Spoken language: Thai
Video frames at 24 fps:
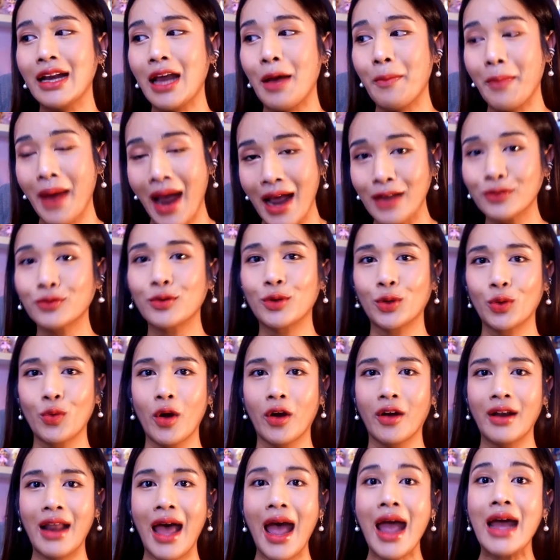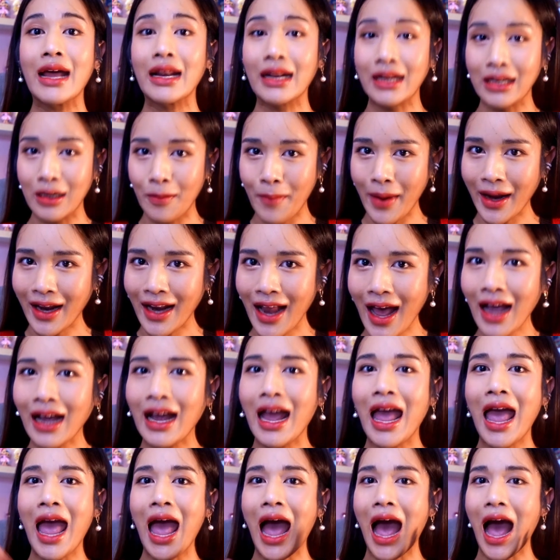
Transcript: ทำงานส่วนตัวก็ได้หรือแม้กระทั่ง